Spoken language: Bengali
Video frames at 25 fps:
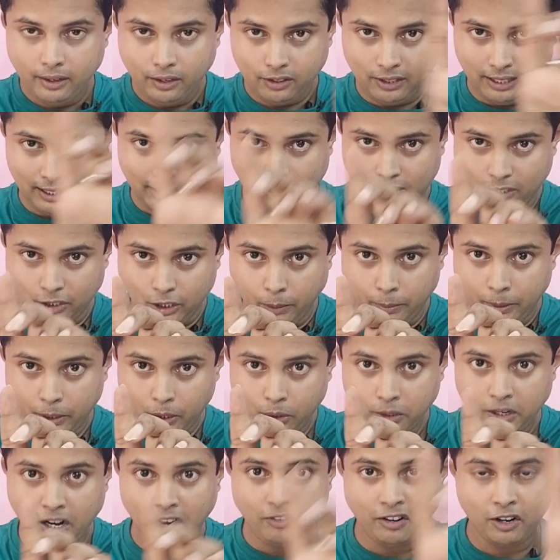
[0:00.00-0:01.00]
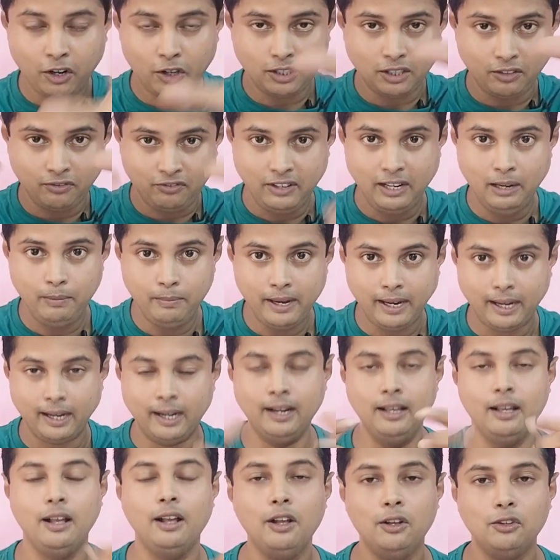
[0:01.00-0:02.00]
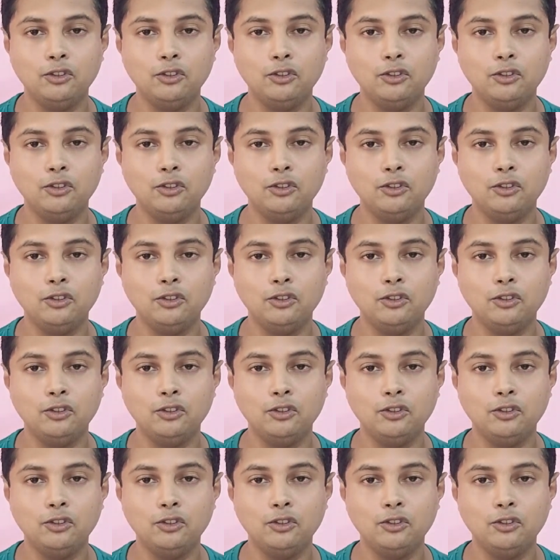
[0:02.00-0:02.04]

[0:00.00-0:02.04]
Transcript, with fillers: অ্যাজ আ সিনেমাটোগ্রাফার অ্যাজ আ ফিল্ম মেকার